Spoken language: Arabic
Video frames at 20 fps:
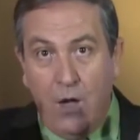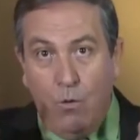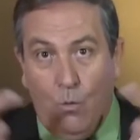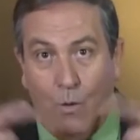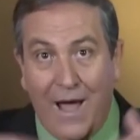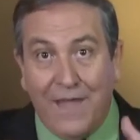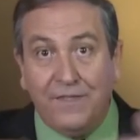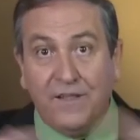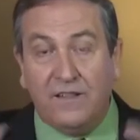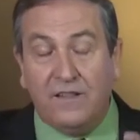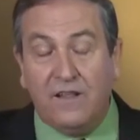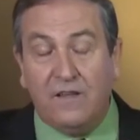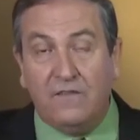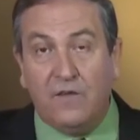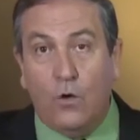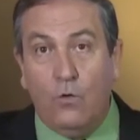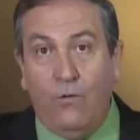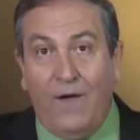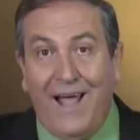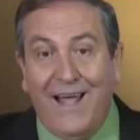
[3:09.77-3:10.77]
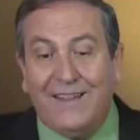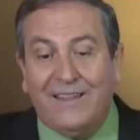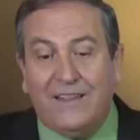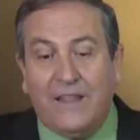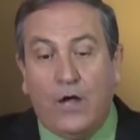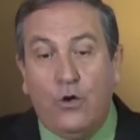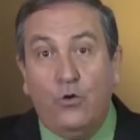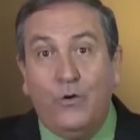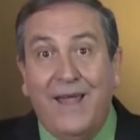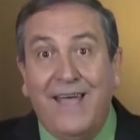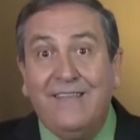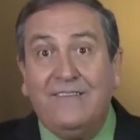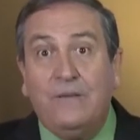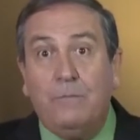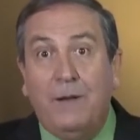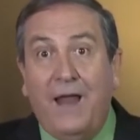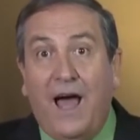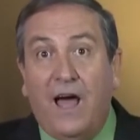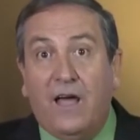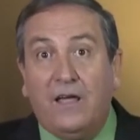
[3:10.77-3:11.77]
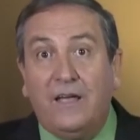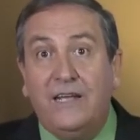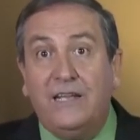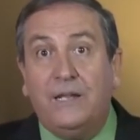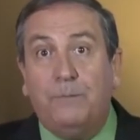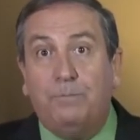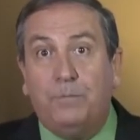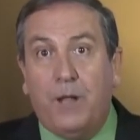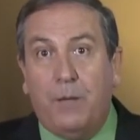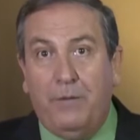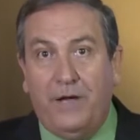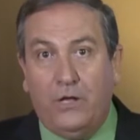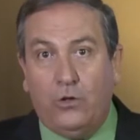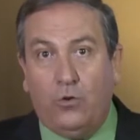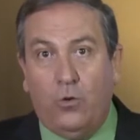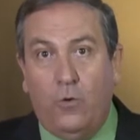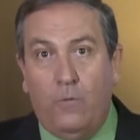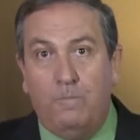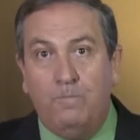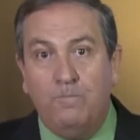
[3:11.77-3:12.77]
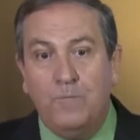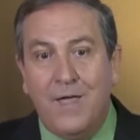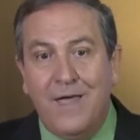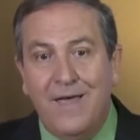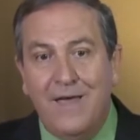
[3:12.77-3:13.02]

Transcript: وهذا التصوف حتى يناسب العقيدة بتبعتهم